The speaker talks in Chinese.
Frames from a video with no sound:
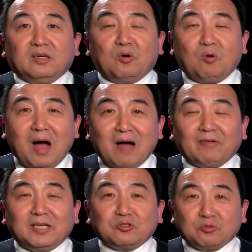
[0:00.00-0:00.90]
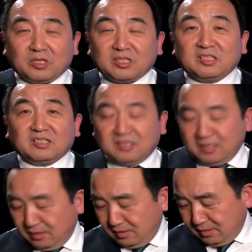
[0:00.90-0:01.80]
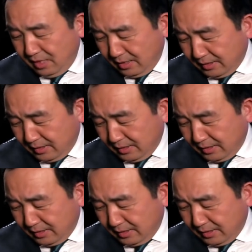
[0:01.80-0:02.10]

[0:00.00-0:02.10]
华为做事情的人啊。